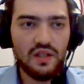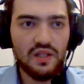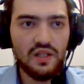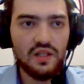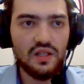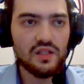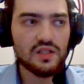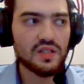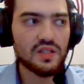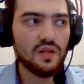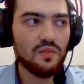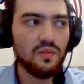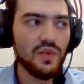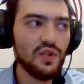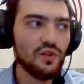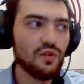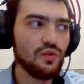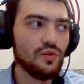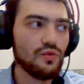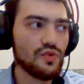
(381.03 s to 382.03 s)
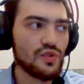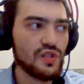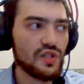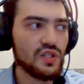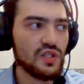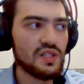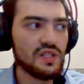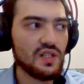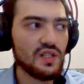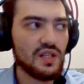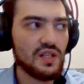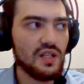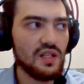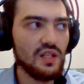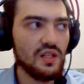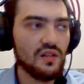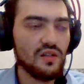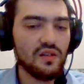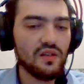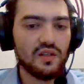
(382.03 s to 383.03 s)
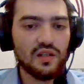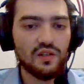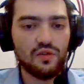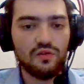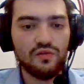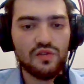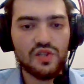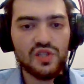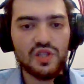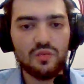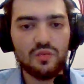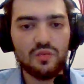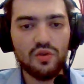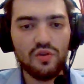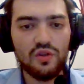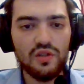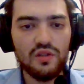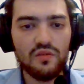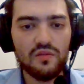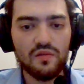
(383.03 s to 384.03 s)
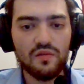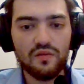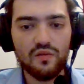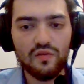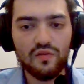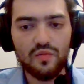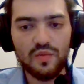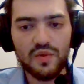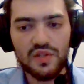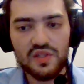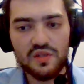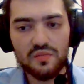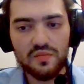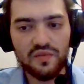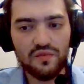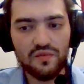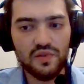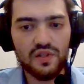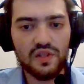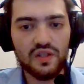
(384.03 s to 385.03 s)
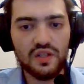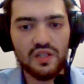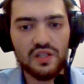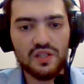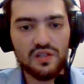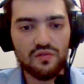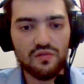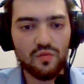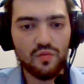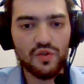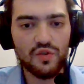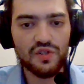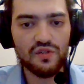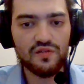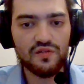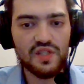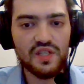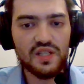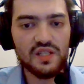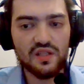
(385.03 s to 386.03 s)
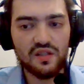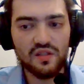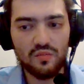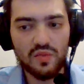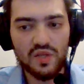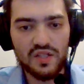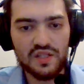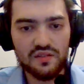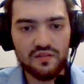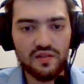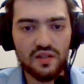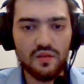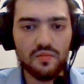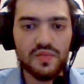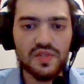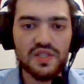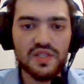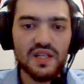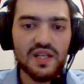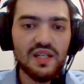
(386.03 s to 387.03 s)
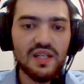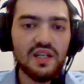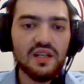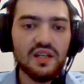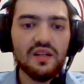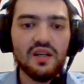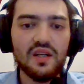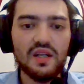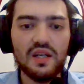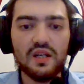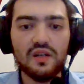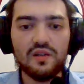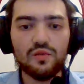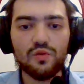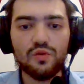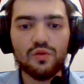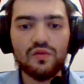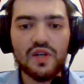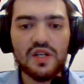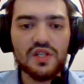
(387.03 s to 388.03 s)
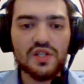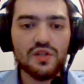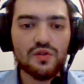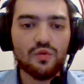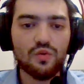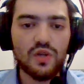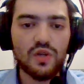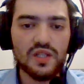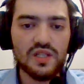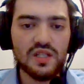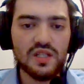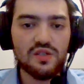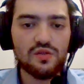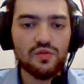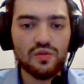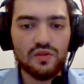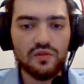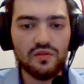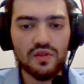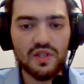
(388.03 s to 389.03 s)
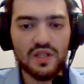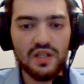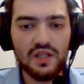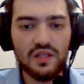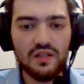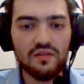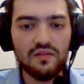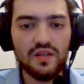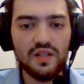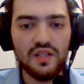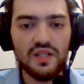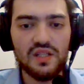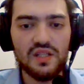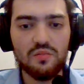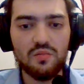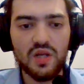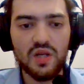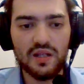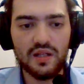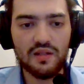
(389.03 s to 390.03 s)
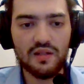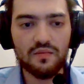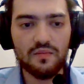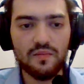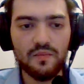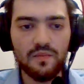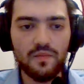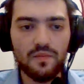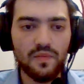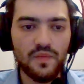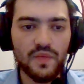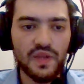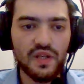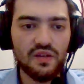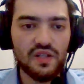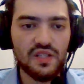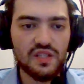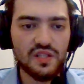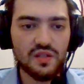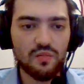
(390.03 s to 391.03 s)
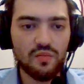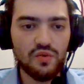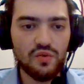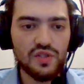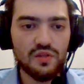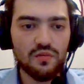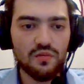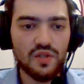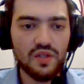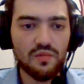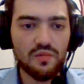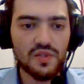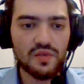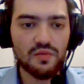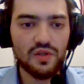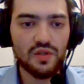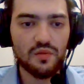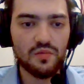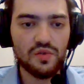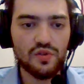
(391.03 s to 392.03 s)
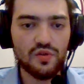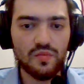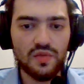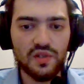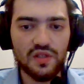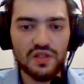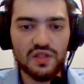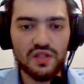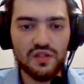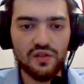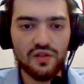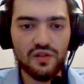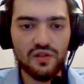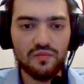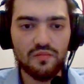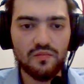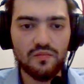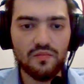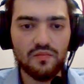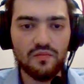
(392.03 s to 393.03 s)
и скопирую уже заранее готовый шаблон. Ну, в принципе, в интернете его можно взять, это базовое описание. Тут важно указать уровень логирования и дебаг. Давайте запустим и посмотрим, что произойдет.